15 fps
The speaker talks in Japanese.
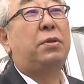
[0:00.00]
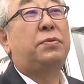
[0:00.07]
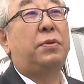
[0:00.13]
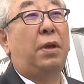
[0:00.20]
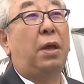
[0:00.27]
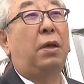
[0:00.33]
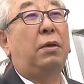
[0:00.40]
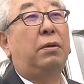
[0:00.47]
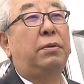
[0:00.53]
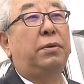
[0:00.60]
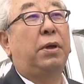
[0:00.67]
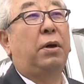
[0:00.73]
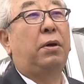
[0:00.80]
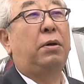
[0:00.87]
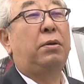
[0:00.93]
ですね、
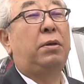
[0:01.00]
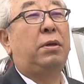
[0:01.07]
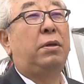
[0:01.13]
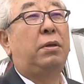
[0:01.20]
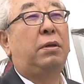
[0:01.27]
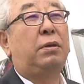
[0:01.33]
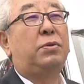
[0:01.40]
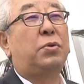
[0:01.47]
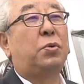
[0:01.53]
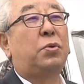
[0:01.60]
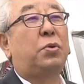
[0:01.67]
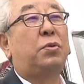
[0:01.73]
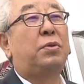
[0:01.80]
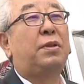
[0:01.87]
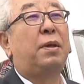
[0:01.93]
やはり長
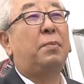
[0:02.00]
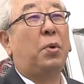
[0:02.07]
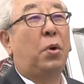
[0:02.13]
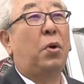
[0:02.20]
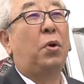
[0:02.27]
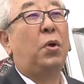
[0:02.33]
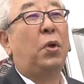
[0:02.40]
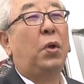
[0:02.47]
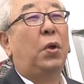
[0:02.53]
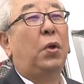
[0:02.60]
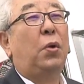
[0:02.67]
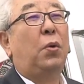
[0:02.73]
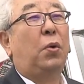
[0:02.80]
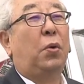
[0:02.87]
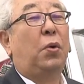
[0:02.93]
距離でも
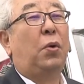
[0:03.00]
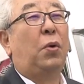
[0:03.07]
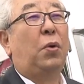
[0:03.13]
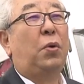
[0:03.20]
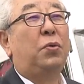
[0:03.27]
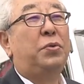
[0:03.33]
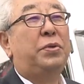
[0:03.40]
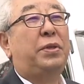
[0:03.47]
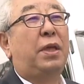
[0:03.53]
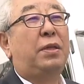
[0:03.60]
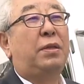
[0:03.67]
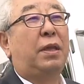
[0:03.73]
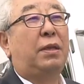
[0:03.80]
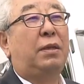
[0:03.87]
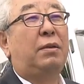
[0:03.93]
運
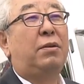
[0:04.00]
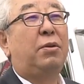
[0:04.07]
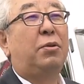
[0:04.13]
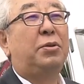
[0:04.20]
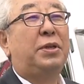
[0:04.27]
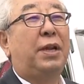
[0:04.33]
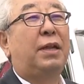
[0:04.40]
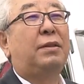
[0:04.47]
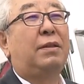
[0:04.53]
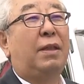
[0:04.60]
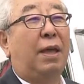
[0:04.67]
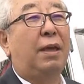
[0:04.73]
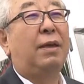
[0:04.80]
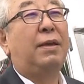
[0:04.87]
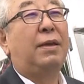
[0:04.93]
転できるようになっ
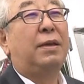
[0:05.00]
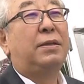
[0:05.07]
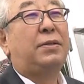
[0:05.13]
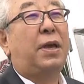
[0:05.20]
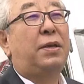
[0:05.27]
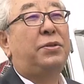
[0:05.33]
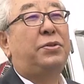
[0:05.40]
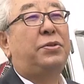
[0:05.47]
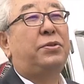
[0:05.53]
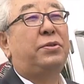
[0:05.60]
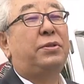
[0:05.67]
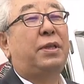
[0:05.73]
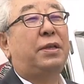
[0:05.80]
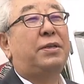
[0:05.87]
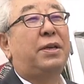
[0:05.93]
て、選
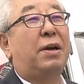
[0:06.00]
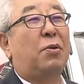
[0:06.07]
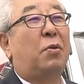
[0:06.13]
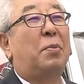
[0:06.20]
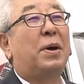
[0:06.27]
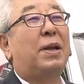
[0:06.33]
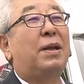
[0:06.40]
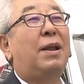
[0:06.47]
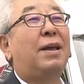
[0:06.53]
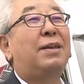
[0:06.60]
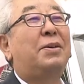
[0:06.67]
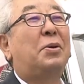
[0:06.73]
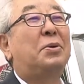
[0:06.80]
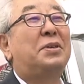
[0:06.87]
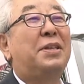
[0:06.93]
手たちが困らな
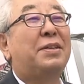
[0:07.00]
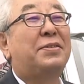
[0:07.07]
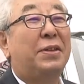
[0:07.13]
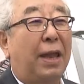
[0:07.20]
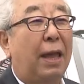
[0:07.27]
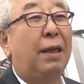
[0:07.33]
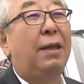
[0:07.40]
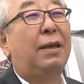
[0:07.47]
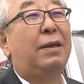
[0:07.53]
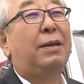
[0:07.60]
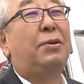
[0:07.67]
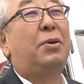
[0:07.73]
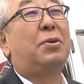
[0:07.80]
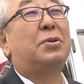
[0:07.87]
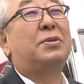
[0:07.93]
いようにですね、
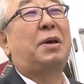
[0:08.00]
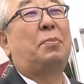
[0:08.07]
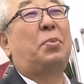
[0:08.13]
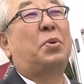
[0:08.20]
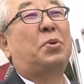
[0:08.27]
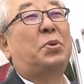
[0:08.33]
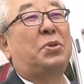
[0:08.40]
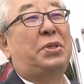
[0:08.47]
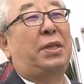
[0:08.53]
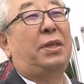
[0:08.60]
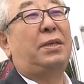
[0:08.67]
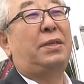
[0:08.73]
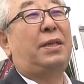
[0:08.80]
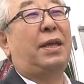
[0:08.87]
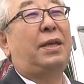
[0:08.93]
いろいろサポートして
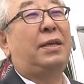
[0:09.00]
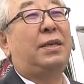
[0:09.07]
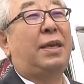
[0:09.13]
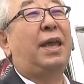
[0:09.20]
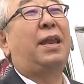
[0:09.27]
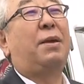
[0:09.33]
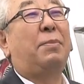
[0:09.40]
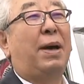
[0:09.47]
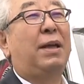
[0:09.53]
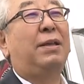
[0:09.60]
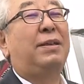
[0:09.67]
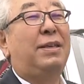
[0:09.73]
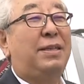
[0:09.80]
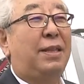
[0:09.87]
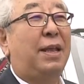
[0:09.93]
いければ
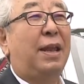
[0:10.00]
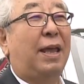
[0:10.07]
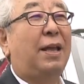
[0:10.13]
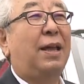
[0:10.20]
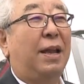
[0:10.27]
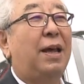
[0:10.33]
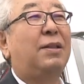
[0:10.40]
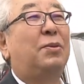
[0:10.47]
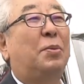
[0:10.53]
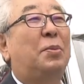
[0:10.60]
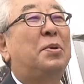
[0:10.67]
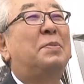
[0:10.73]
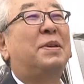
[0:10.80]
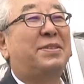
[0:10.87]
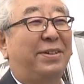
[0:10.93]
いいんじゃないかなと
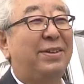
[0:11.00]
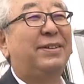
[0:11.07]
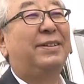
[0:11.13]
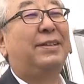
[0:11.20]
思います。